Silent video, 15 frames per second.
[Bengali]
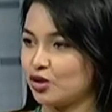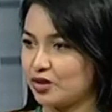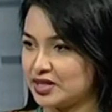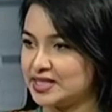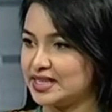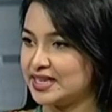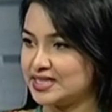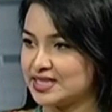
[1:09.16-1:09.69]
ধরনের
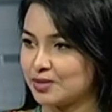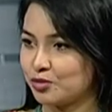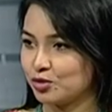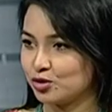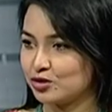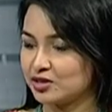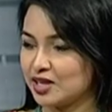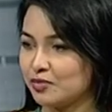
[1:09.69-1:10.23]
চিকিৎসা
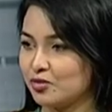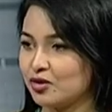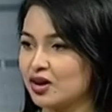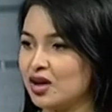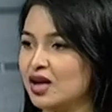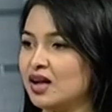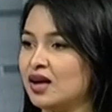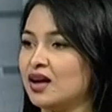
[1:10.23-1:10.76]
পদ্ধতি এবং
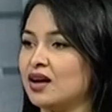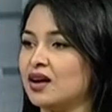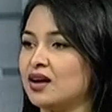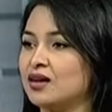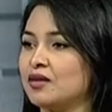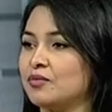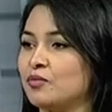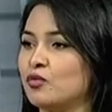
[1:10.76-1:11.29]

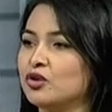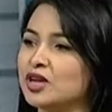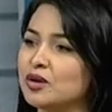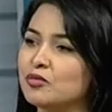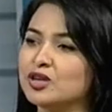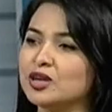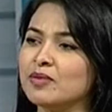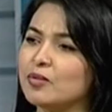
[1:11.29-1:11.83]

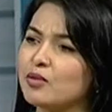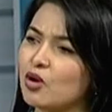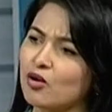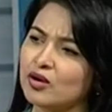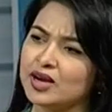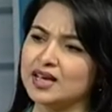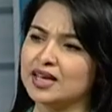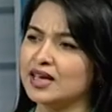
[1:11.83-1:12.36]
মোটামুটিভাবে
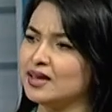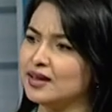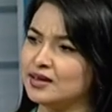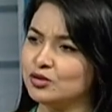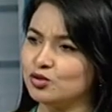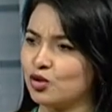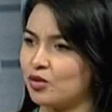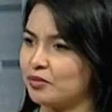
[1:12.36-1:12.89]
অনেকেই
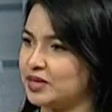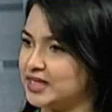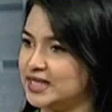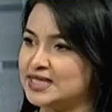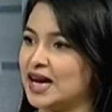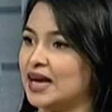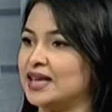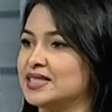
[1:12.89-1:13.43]
কিন্তু কম বেশি
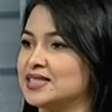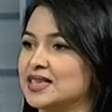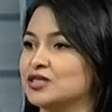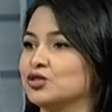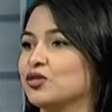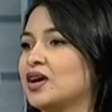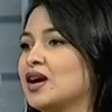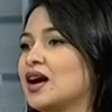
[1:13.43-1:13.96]
জানেন যে
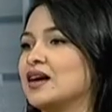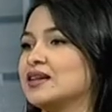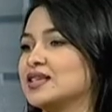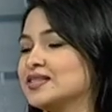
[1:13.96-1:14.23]
আসলে হার্ট